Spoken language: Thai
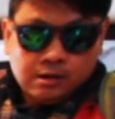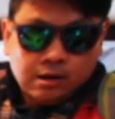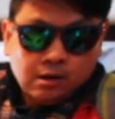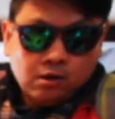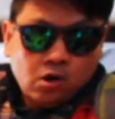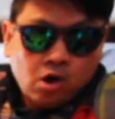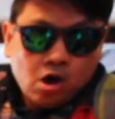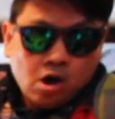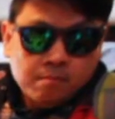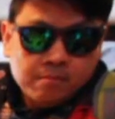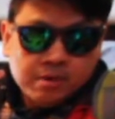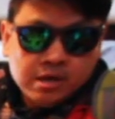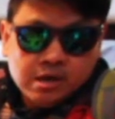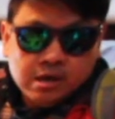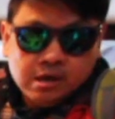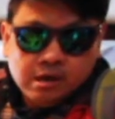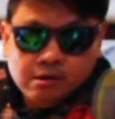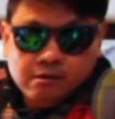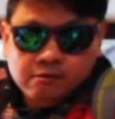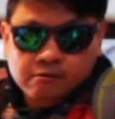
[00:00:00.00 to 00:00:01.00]
แล้วก็มี
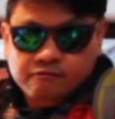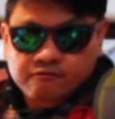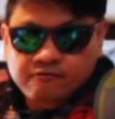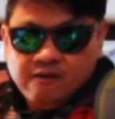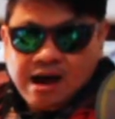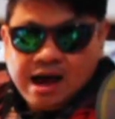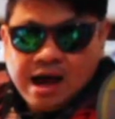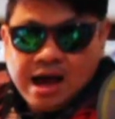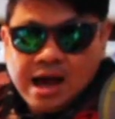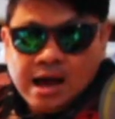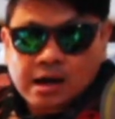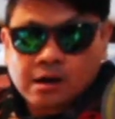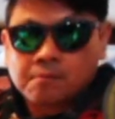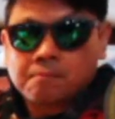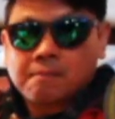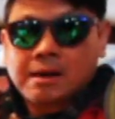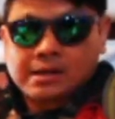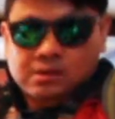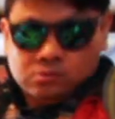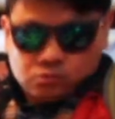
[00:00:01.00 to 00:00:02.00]
ฟาง
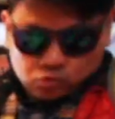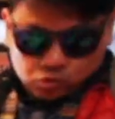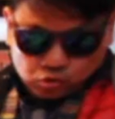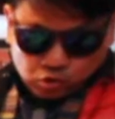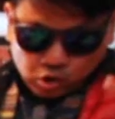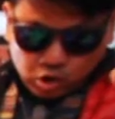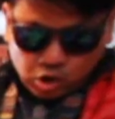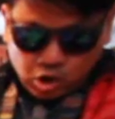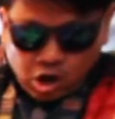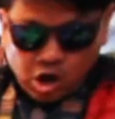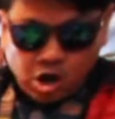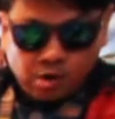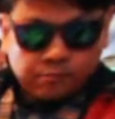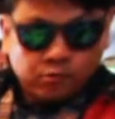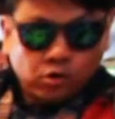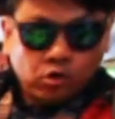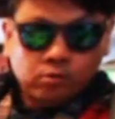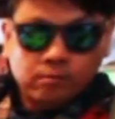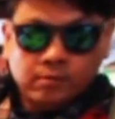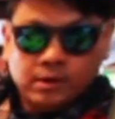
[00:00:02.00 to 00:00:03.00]
มัดอยู่โดยรอบ
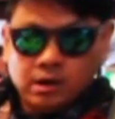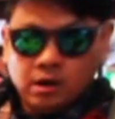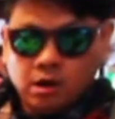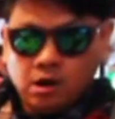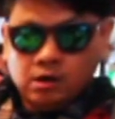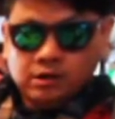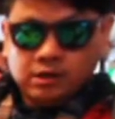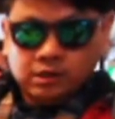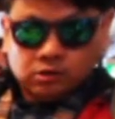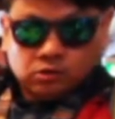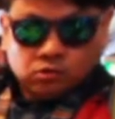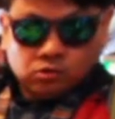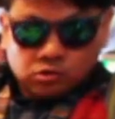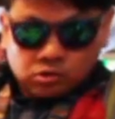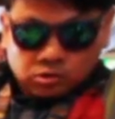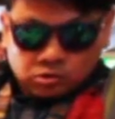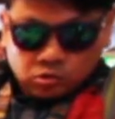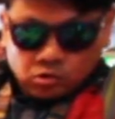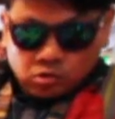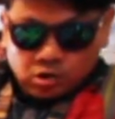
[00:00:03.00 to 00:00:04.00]
โดนไม่ร้อน แต่ตรง
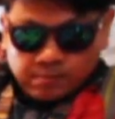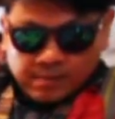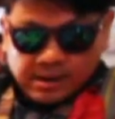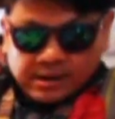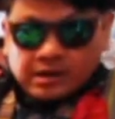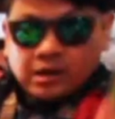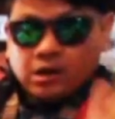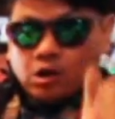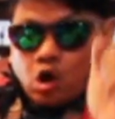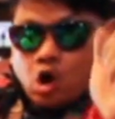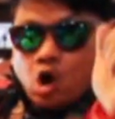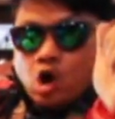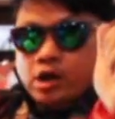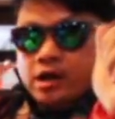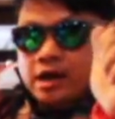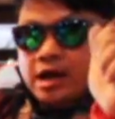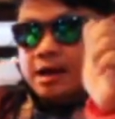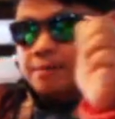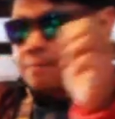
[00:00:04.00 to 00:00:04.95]
ตรงกำมังเนี่ยร้อนนะค